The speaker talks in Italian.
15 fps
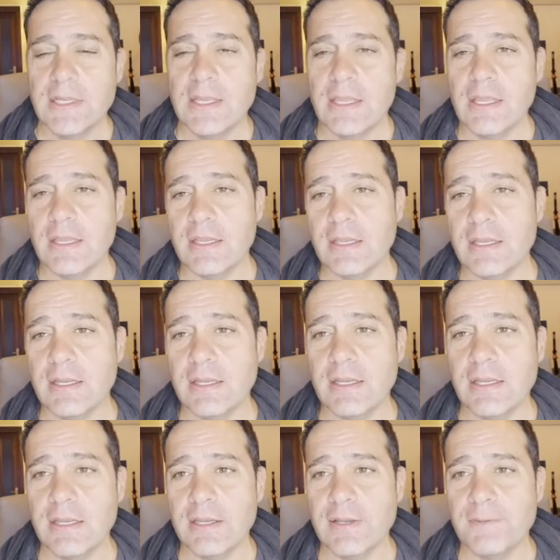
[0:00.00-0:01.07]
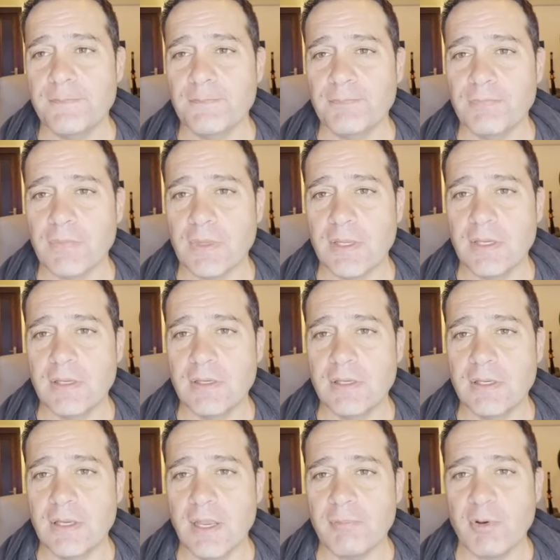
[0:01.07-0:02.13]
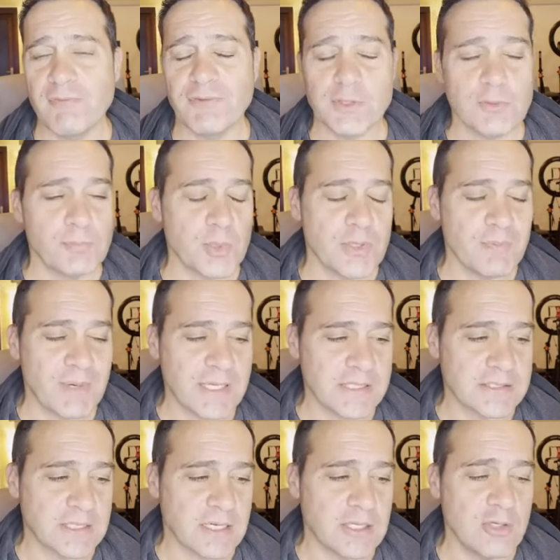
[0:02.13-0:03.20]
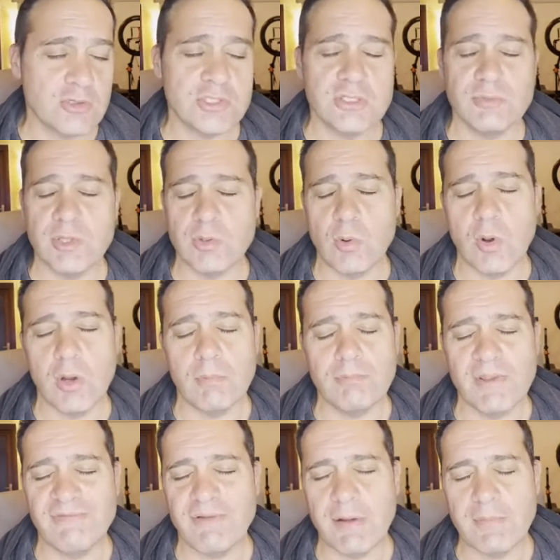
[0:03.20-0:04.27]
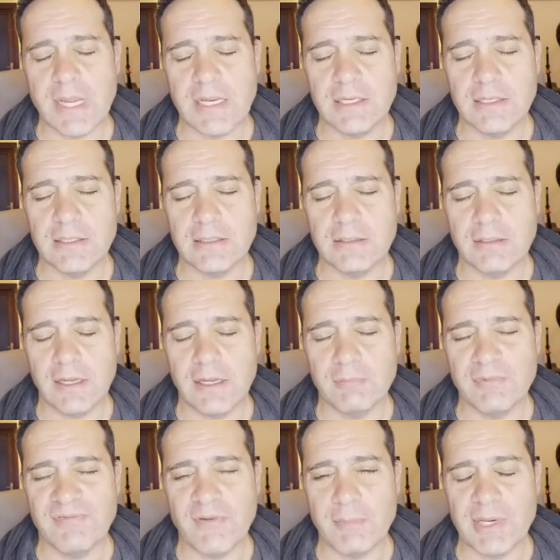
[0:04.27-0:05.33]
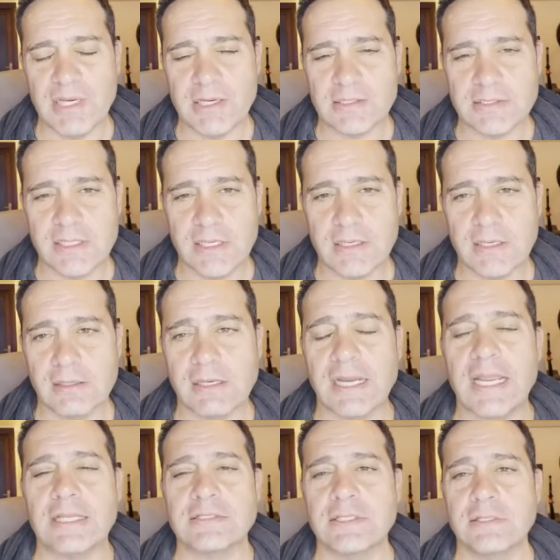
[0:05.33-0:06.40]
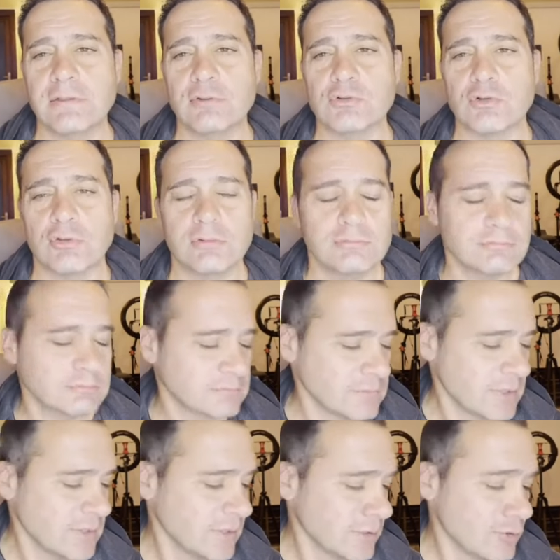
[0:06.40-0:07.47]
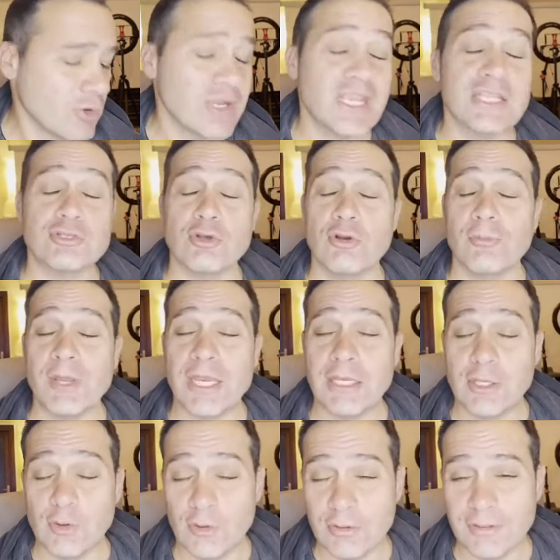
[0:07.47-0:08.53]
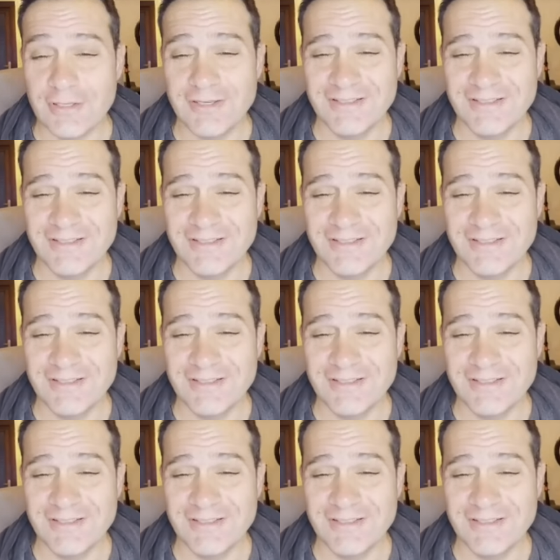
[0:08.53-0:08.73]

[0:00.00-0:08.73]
e, e, ehm, e abbiamo fatto un po' di palestra e oggi mi, do, mi, fa male, ah, mi fa male la schiena. Ragazzi, lo so, non è che sono vecchio,